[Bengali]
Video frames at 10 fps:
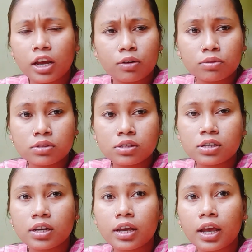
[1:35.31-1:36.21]
এখন
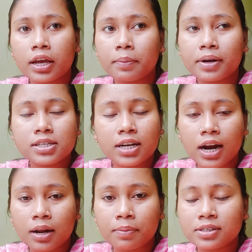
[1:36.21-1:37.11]
যে একেবারে যে
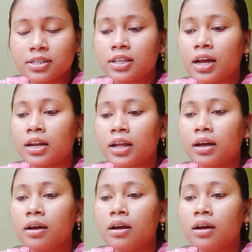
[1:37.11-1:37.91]
খারাপ আছি তা না